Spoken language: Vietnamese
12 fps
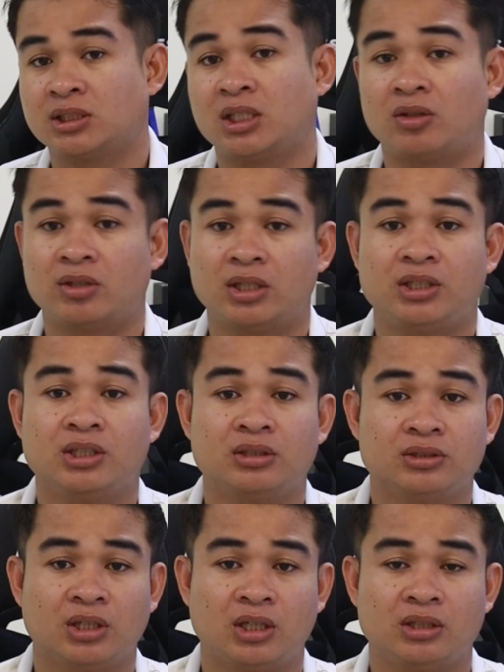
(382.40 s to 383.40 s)
sau này
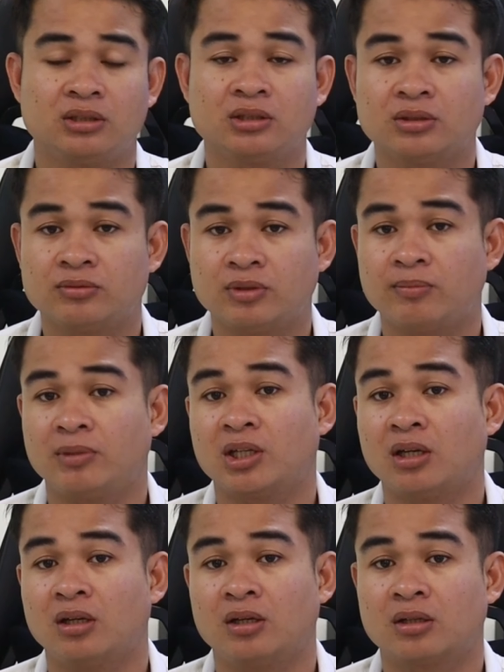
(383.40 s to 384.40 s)
dân dậy nướng cứ viên miền
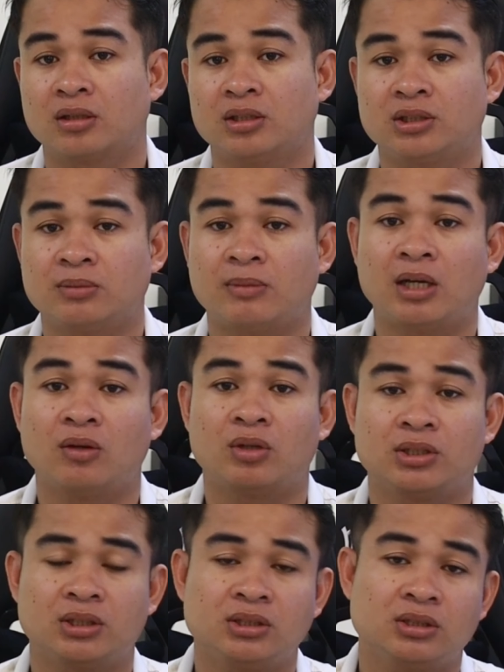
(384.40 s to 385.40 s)
là lược ấy cho bà
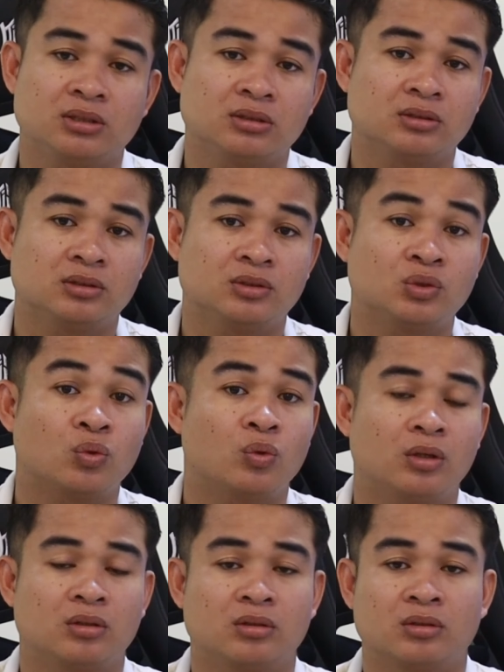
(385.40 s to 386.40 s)
loan trắng dân
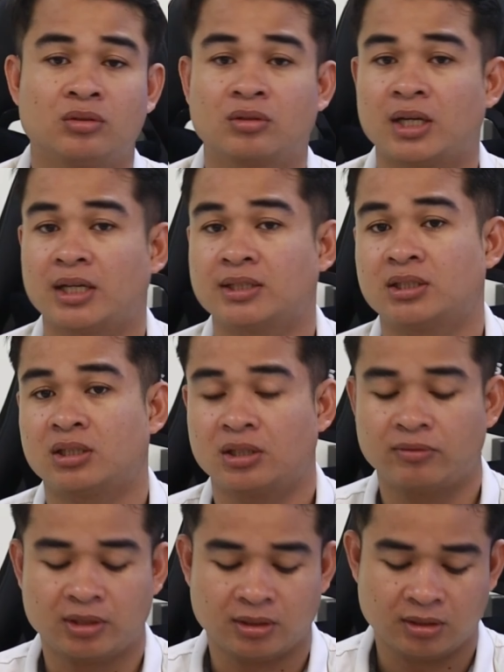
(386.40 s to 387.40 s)
sủa không ca
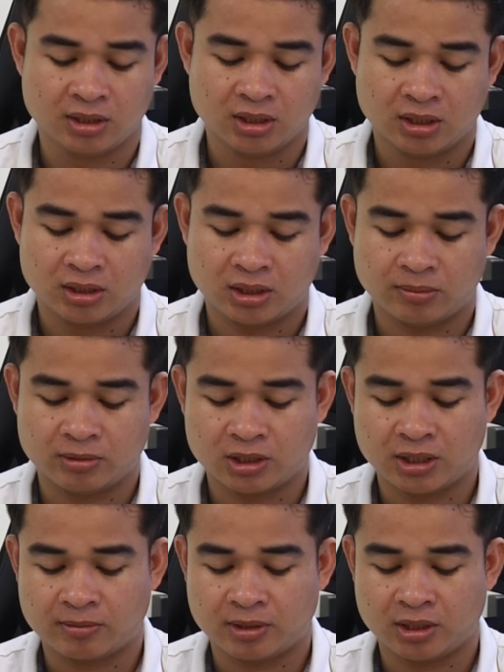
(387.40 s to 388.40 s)
sài việt tại bậc
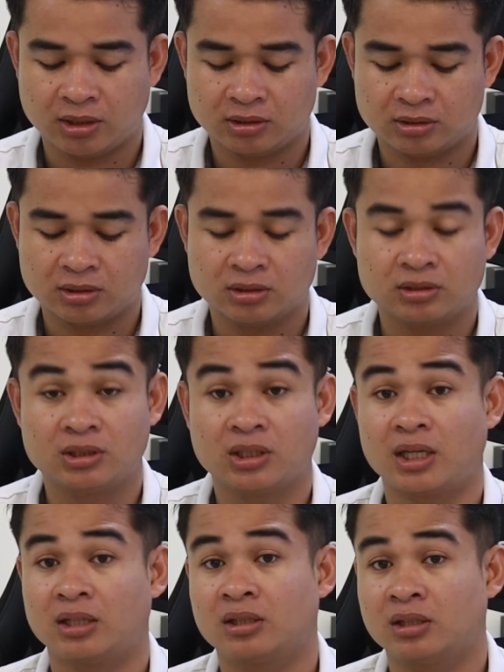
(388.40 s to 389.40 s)
khép khép cứ
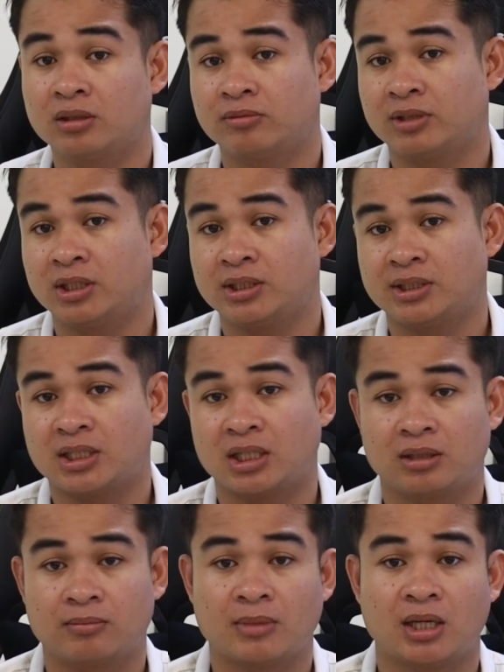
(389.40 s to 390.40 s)
dân ai thử thì
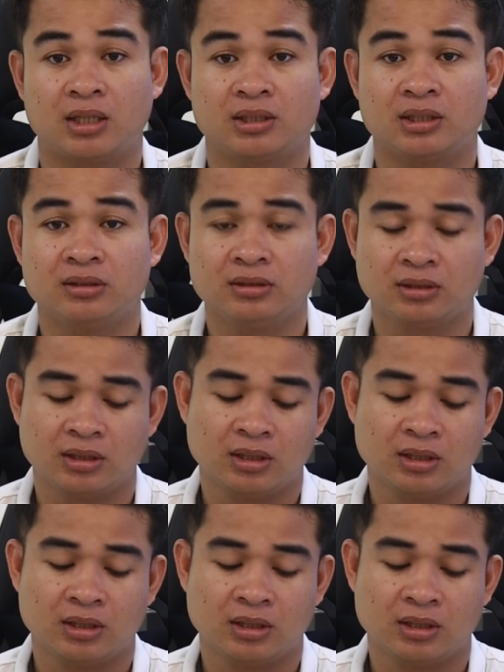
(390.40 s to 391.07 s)
sang năng ban chấn